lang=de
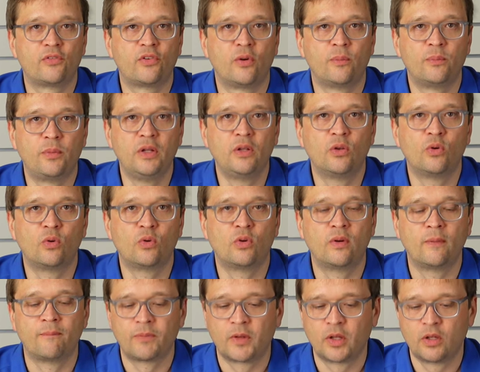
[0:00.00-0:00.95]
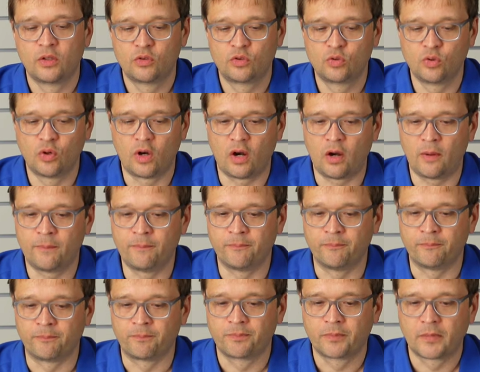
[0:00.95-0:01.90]
Verbindung zu
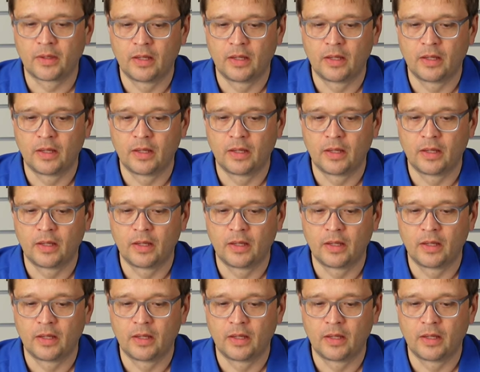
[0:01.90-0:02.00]
haben.